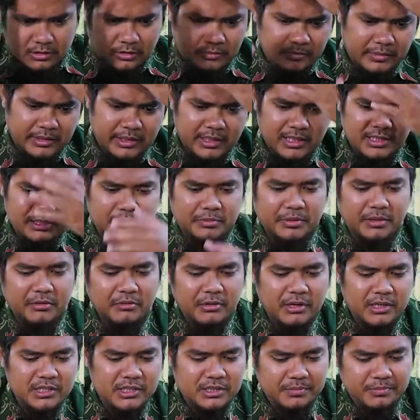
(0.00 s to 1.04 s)
Dan mereka
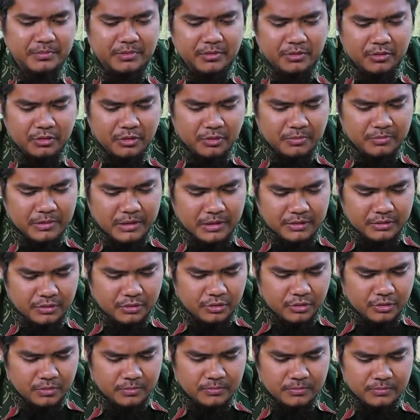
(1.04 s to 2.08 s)
sebenarnya wajib berhukum dengan
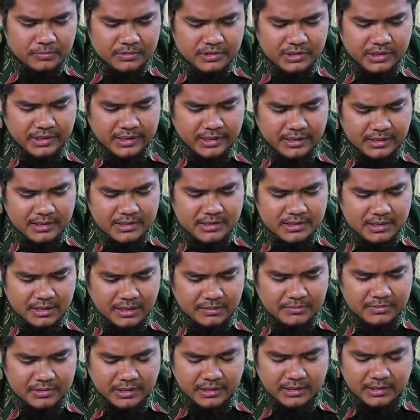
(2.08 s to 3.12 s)
hukum syariat
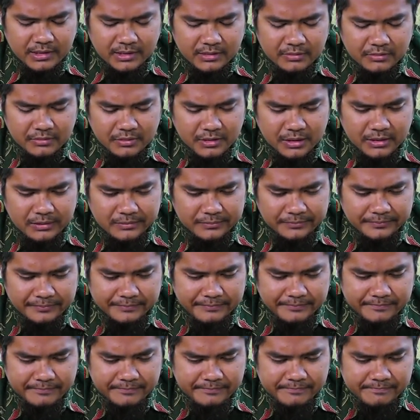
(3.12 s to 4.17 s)
Islam, syariat Al-Quran.
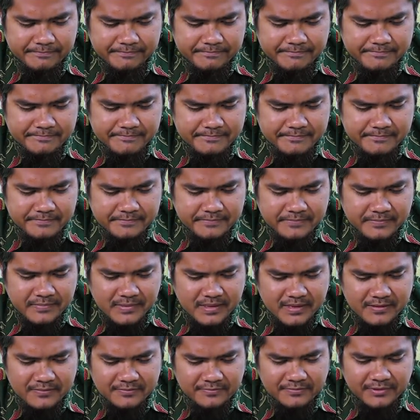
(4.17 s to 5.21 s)

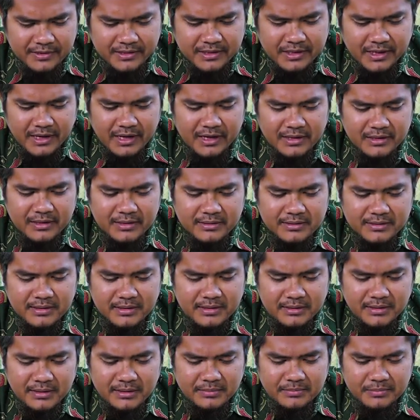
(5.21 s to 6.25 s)

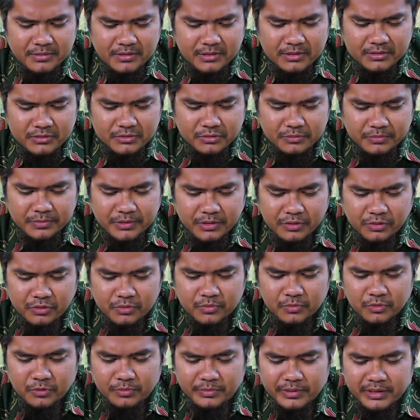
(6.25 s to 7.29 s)
Fakanatil ibratu
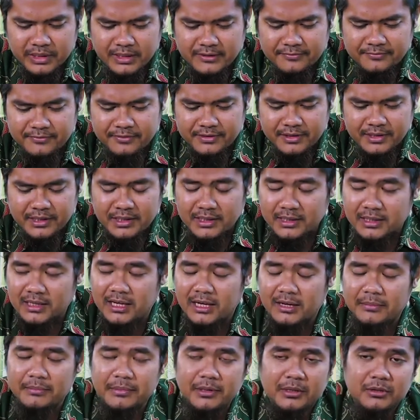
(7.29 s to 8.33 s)
bi'umumi lafzihi
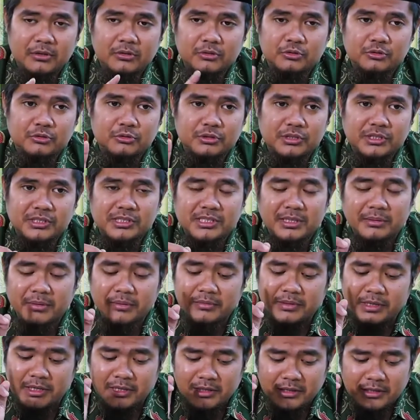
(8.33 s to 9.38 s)
la bi khususi
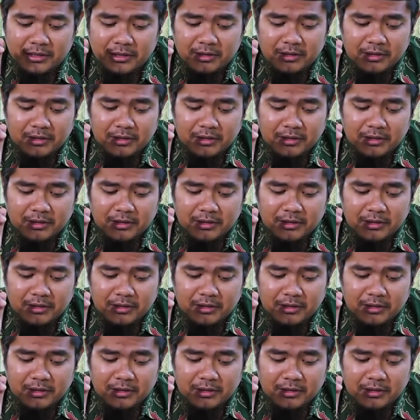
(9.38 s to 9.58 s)
sababih.